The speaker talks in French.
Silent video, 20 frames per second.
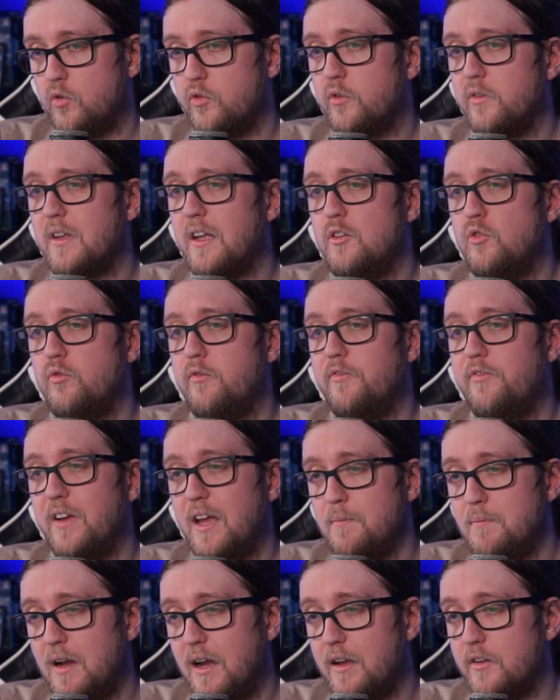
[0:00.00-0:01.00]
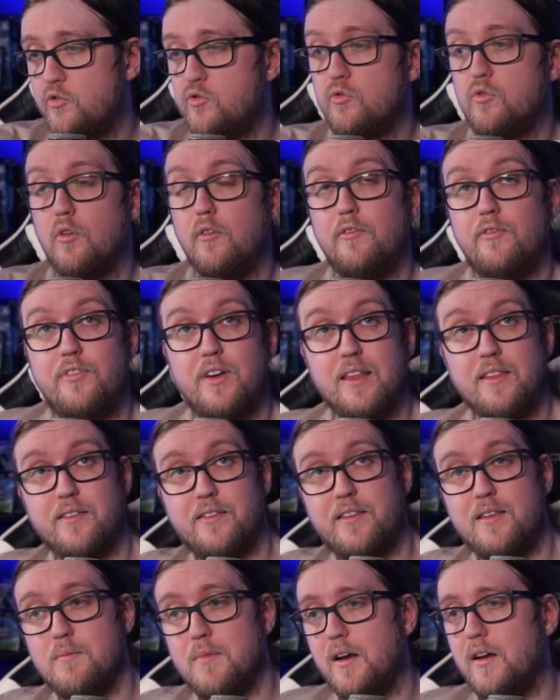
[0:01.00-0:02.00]
Donc ce sera du 20 mars jusqu'au
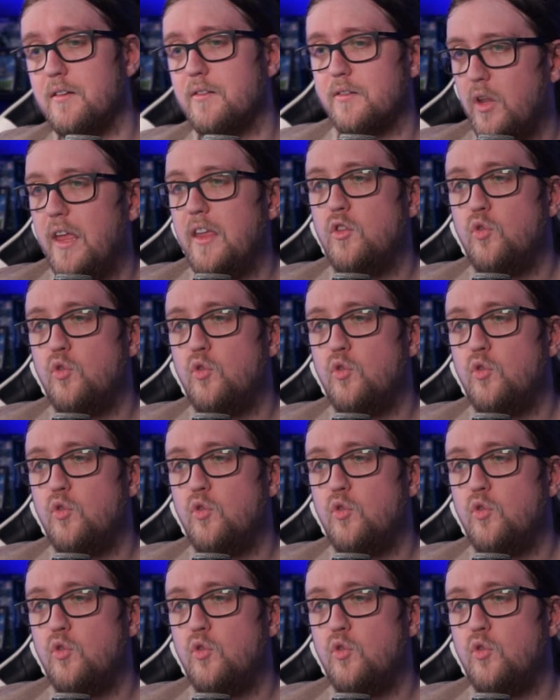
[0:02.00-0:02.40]
26 mars.